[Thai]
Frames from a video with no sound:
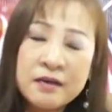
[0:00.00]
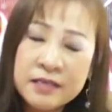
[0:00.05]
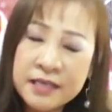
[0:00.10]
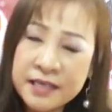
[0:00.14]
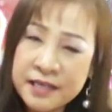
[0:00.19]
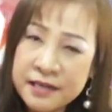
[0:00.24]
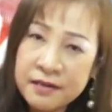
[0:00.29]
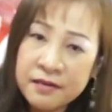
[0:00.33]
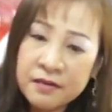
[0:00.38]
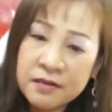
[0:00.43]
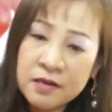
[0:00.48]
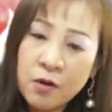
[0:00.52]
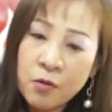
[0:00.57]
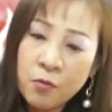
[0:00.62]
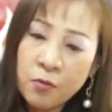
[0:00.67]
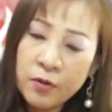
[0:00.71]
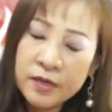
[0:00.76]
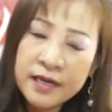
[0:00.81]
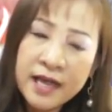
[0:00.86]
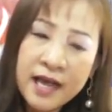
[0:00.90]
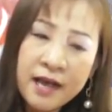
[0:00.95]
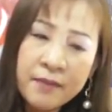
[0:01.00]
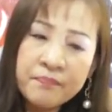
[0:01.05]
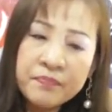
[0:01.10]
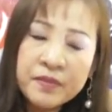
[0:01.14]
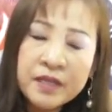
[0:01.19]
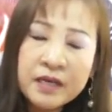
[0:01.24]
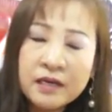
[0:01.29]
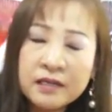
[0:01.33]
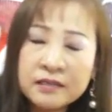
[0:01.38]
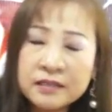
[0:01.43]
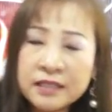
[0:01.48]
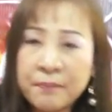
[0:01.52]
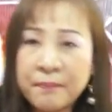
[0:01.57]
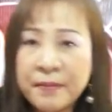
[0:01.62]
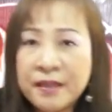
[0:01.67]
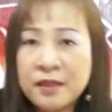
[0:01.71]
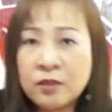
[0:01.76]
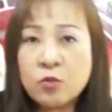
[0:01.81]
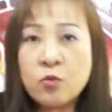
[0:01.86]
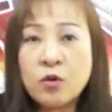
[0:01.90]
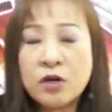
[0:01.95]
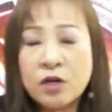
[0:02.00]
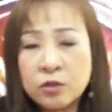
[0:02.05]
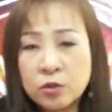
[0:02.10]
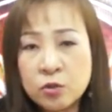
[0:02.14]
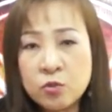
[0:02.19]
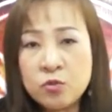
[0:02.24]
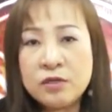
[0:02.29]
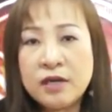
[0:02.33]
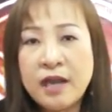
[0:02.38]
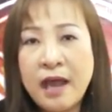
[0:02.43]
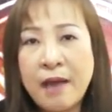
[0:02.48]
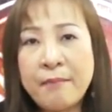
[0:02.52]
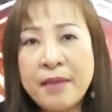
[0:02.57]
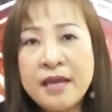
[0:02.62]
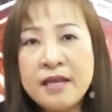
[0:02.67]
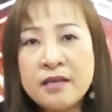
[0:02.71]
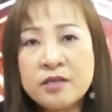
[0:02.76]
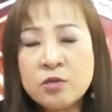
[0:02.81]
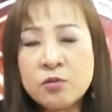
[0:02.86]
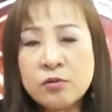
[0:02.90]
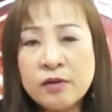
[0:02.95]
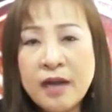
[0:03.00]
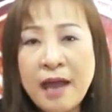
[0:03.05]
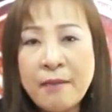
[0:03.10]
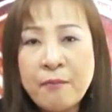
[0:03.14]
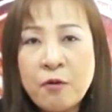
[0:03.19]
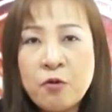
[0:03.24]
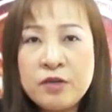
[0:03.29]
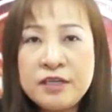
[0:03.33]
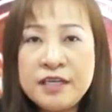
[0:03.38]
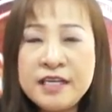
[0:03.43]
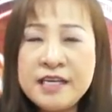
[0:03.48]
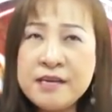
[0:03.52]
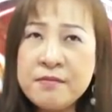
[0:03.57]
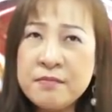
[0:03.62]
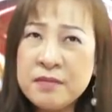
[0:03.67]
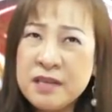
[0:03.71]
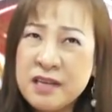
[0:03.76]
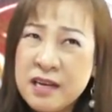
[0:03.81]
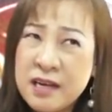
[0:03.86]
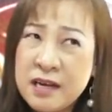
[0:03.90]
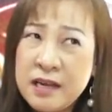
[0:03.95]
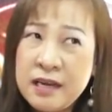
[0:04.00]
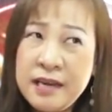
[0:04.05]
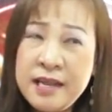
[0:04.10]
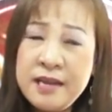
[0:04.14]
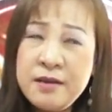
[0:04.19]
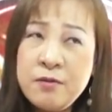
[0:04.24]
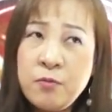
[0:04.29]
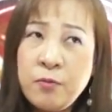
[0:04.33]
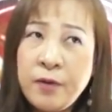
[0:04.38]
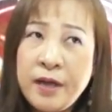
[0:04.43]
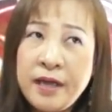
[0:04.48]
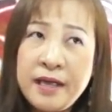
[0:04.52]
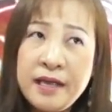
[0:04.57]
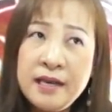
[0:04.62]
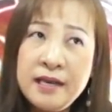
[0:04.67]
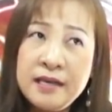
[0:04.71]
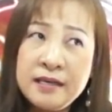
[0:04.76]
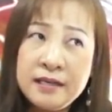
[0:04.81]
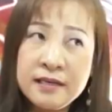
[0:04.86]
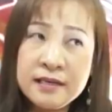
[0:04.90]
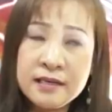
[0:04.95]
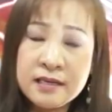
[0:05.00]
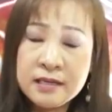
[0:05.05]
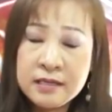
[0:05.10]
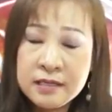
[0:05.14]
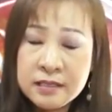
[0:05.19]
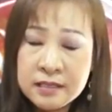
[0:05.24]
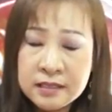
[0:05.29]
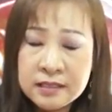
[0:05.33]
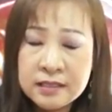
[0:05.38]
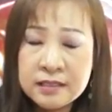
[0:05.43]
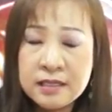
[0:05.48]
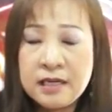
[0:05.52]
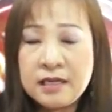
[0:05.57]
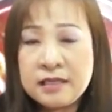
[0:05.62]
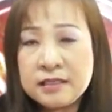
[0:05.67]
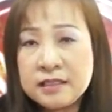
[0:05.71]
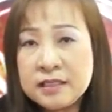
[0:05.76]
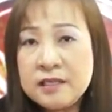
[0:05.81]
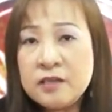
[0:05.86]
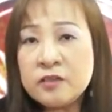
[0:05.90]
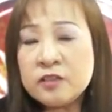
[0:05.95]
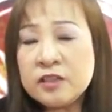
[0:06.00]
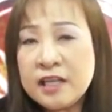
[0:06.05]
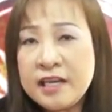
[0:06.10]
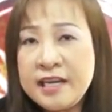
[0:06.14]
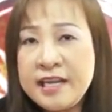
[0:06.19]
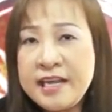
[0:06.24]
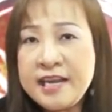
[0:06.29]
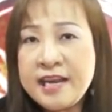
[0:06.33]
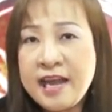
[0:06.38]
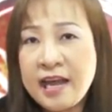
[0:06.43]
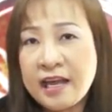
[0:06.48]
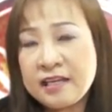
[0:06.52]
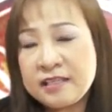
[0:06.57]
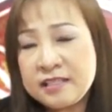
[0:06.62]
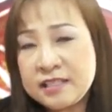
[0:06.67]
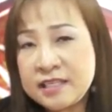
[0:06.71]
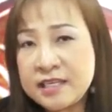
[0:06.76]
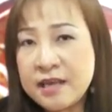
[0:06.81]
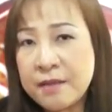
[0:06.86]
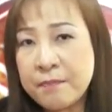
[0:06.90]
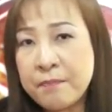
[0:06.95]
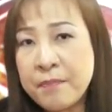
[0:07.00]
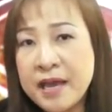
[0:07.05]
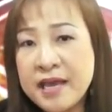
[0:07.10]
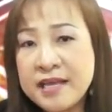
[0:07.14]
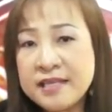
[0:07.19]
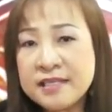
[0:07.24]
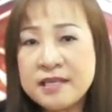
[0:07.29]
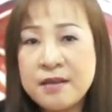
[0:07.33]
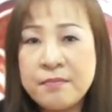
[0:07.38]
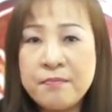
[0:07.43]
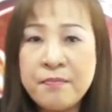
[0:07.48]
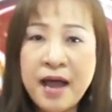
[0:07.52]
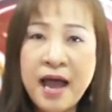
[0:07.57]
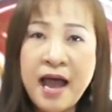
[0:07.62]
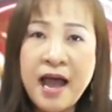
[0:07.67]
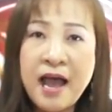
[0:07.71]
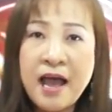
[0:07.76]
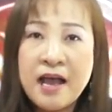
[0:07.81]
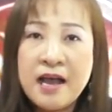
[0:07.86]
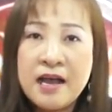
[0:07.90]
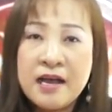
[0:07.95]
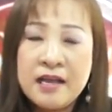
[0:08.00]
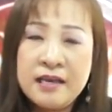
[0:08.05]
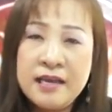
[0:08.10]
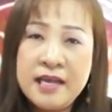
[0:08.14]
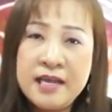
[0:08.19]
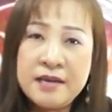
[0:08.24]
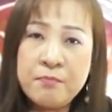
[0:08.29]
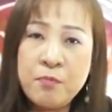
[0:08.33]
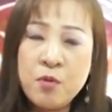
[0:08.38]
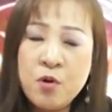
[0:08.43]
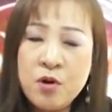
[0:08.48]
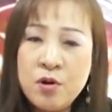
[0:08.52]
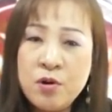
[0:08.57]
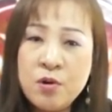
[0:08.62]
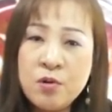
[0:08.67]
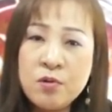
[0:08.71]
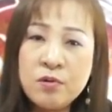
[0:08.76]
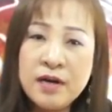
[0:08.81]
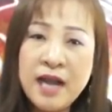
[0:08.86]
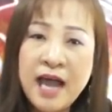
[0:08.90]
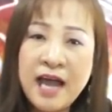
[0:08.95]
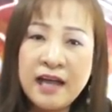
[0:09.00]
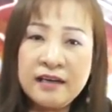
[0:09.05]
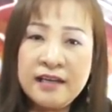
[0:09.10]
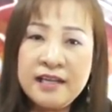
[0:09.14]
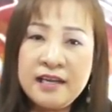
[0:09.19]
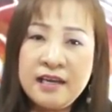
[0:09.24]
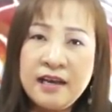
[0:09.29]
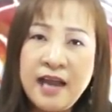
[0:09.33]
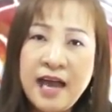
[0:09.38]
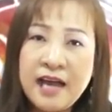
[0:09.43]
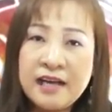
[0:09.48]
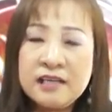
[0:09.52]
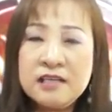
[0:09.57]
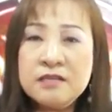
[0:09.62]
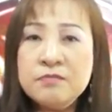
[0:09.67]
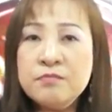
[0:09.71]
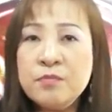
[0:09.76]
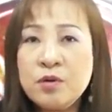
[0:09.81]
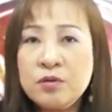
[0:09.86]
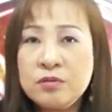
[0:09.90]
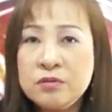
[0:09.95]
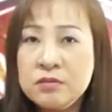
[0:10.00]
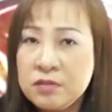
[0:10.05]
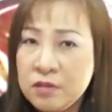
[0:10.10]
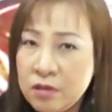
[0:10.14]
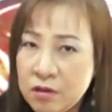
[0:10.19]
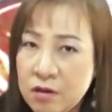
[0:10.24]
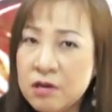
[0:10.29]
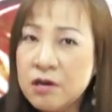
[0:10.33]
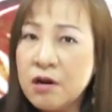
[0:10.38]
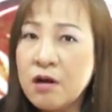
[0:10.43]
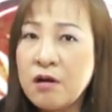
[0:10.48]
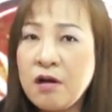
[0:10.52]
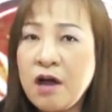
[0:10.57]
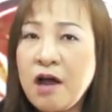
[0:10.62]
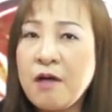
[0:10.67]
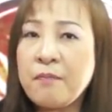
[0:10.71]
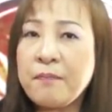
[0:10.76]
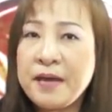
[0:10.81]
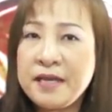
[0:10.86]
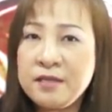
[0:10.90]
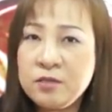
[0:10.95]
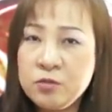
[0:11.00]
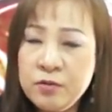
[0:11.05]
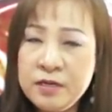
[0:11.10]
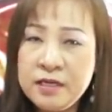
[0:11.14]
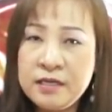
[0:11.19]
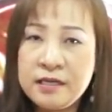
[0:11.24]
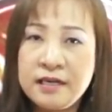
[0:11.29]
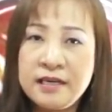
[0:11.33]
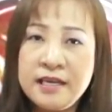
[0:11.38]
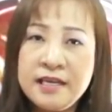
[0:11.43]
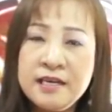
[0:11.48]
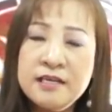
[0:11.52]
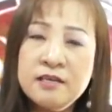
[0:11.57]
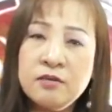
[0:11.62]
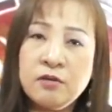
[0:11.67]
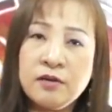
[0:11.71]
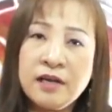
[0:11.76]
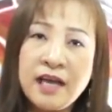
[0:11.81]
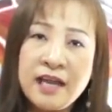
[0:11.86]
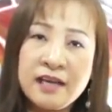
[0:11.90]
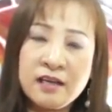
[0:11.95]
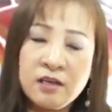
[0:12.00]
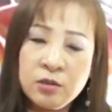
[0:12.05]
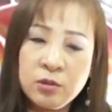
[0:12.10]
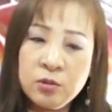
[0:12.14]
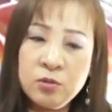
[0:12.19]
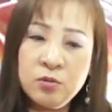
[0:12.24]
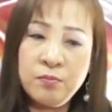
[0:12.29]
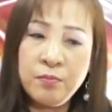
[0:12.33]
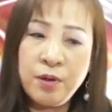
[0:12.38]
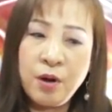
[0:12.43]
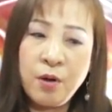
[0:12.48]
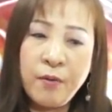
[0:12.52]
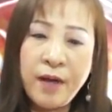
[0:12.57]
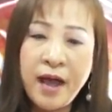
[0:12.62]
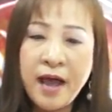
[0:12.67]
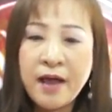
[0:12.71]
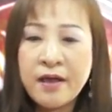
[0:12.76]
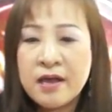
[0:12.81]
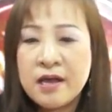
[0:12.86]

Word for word: หินพวกนี้จะเป็นตัวกระตุ้นทำให้โชคลาภคนที่เล่นหวยหรือซื้อลอตเตอรี่เนี่ยเฉียดไปเฉียดมาเล่นบนลงล่าง เล่นล่างขึ้นบน ก็ลองเอาไปช่วยเหลือในเรื่องของการกระตุ้น เพราะว่า